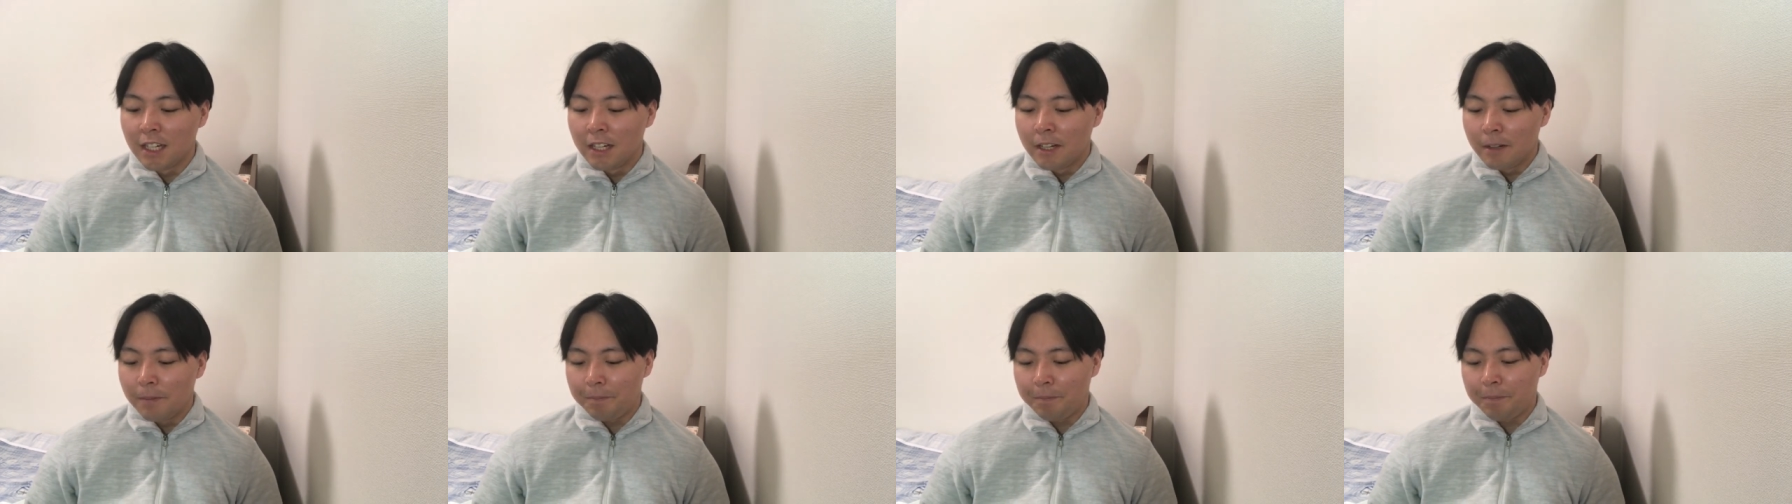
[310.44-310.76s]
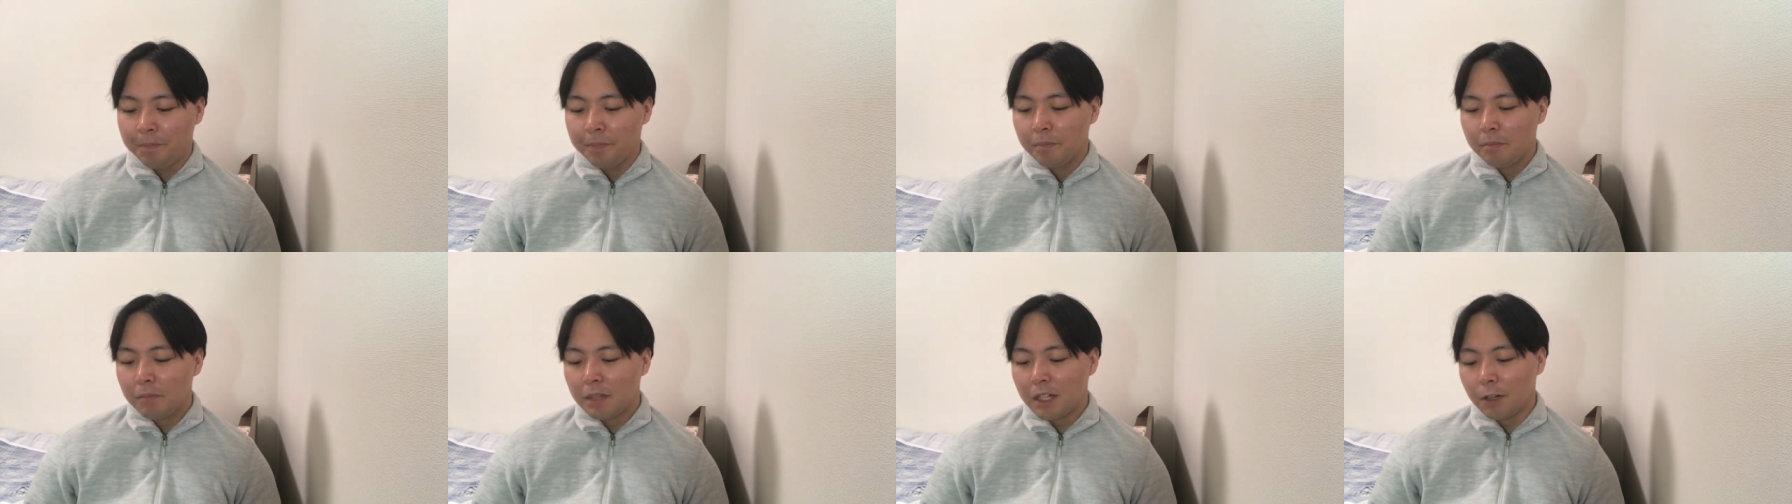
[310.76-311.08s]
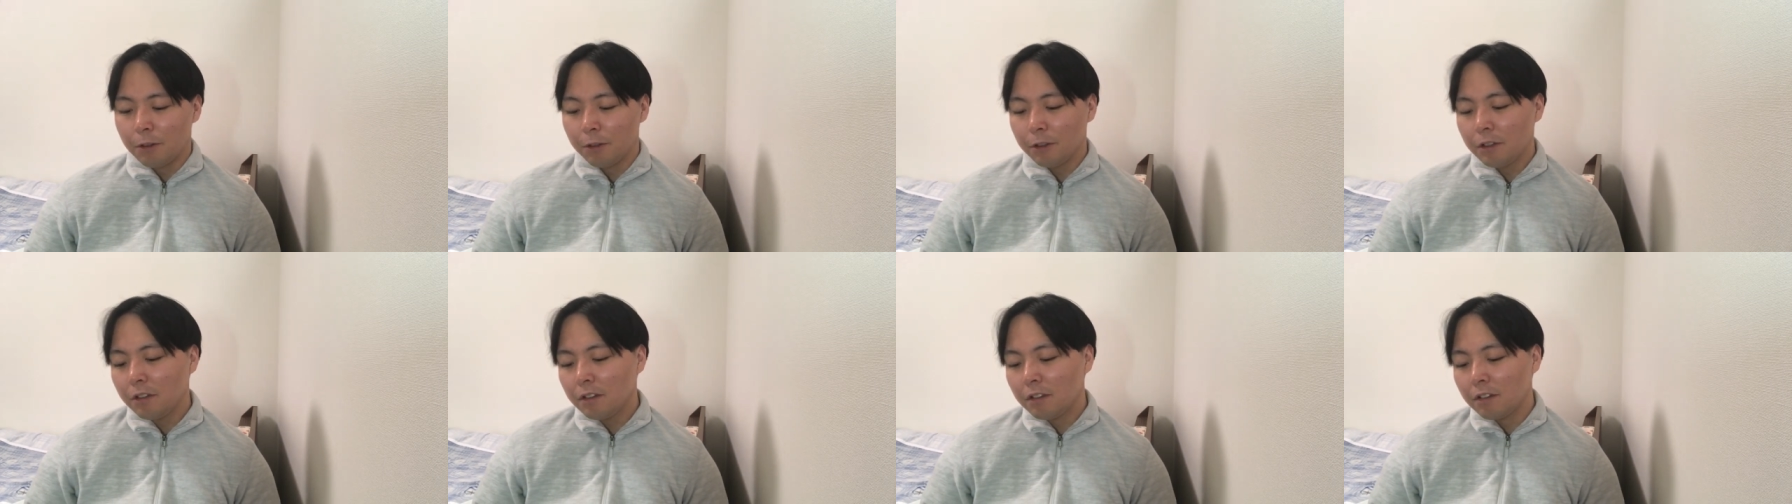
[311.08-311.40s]
うん、まあ
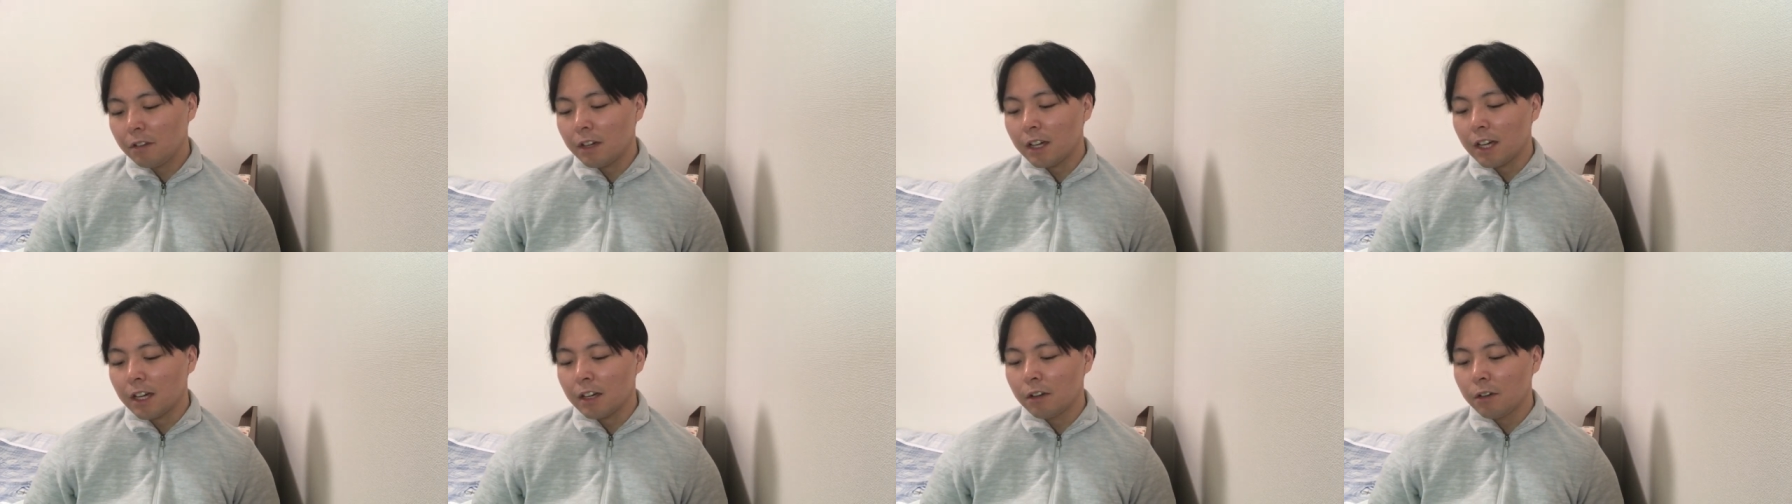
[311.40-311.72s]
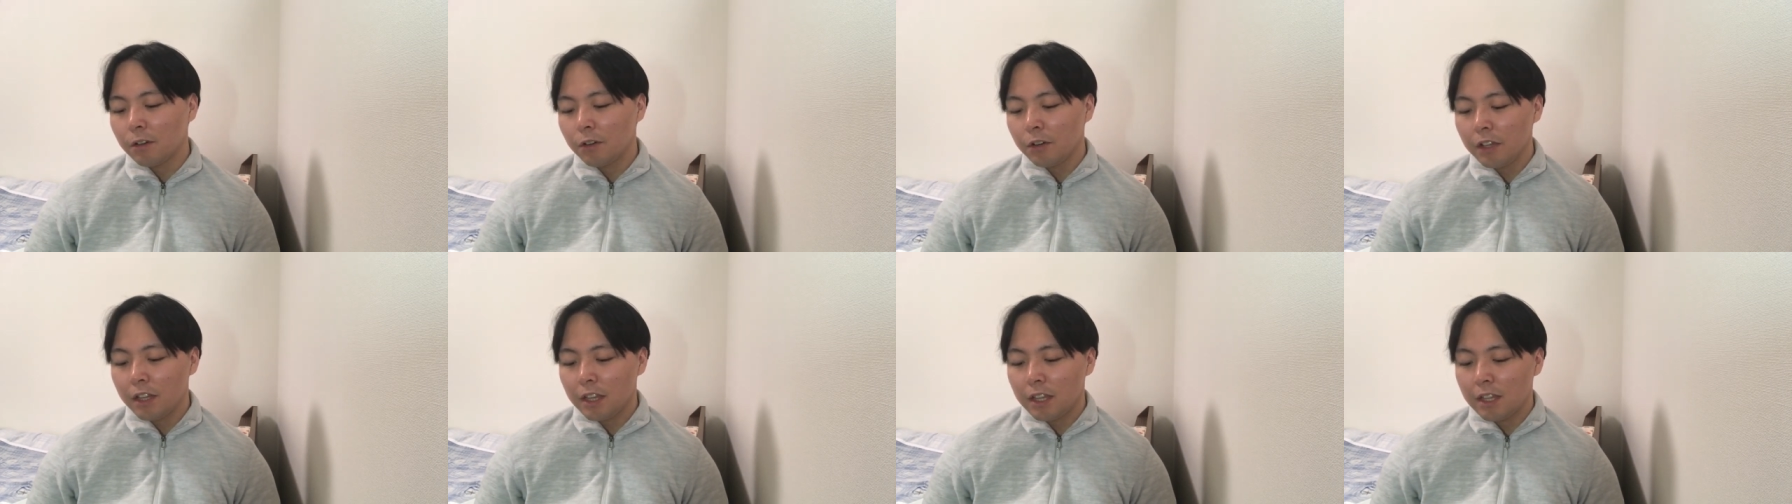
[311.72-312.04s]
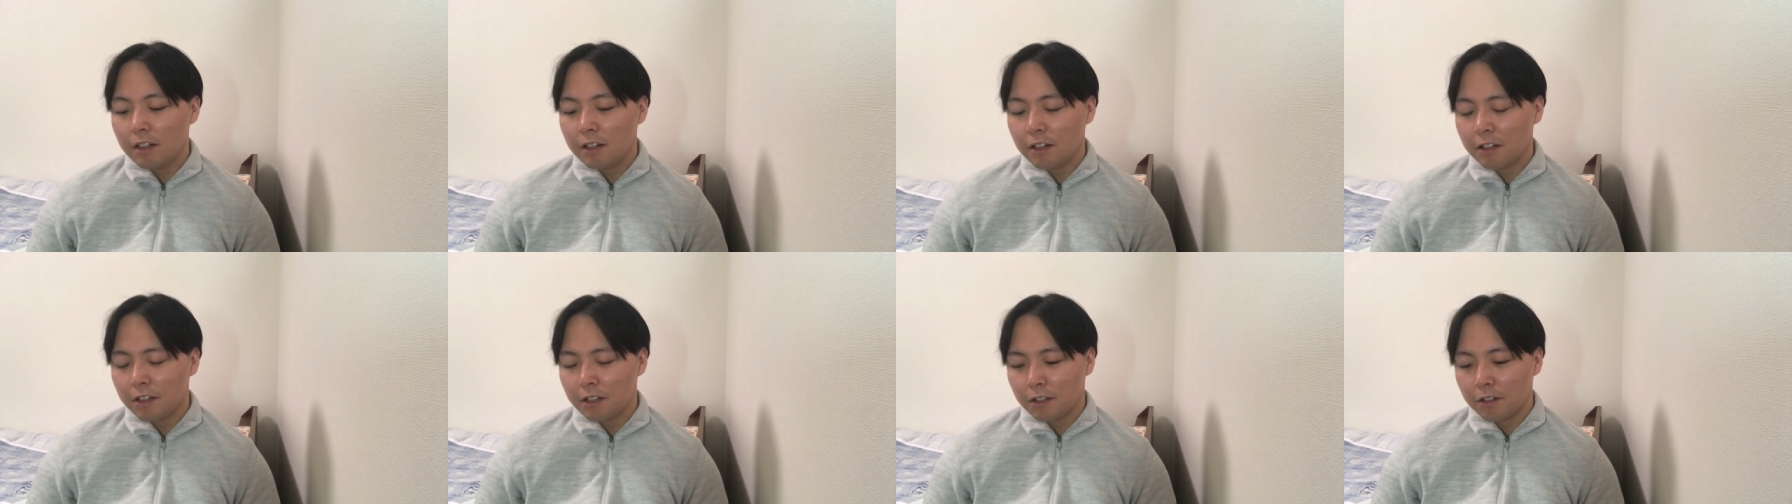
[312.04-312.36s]
ほとんど学校行って
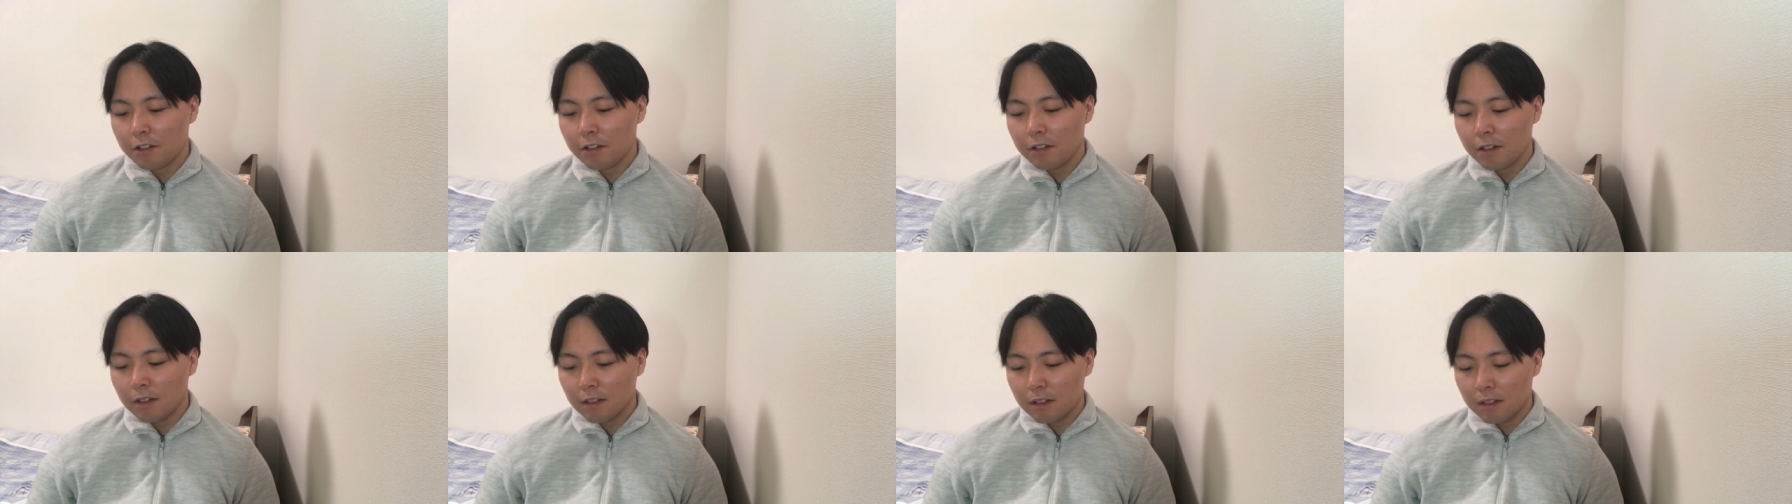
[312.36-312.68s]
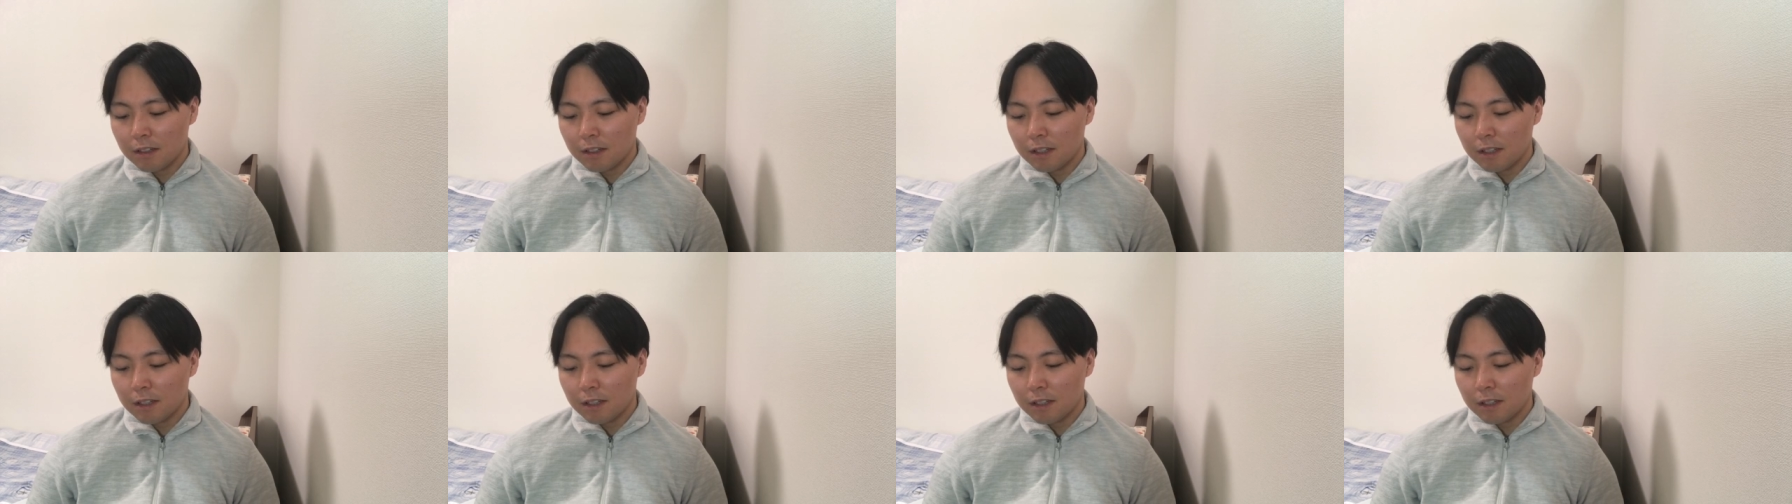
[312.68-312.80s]
る人